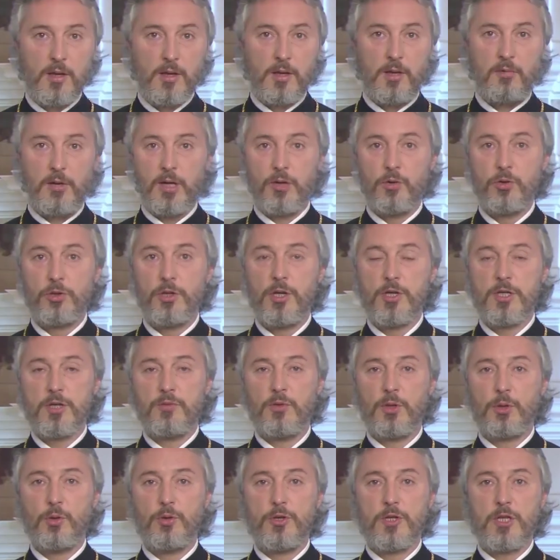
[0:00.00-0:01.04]
Два года
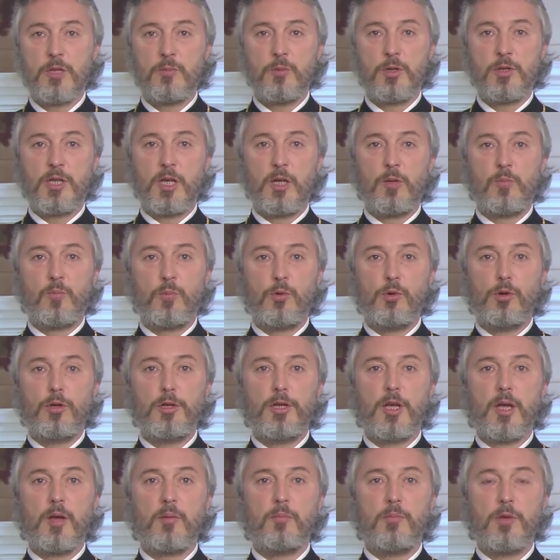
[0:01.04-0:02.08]
святой соблюдал
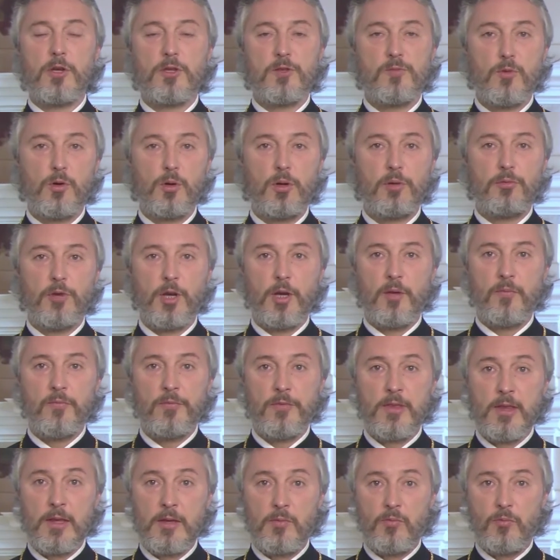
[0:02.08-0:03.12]
полное безмолвие,
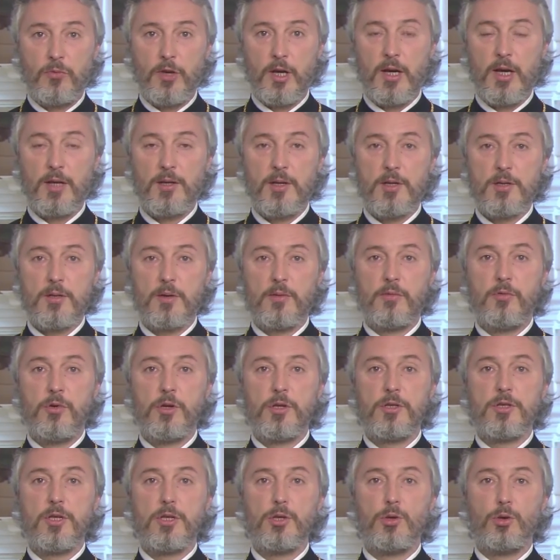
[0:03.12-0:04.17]
находясь в
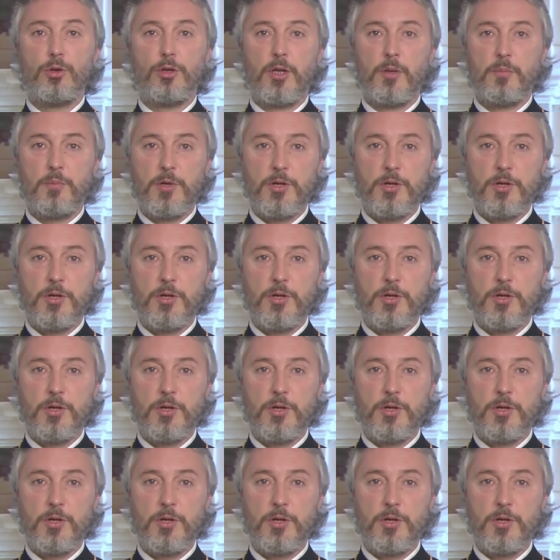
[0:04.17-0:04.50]
уединенной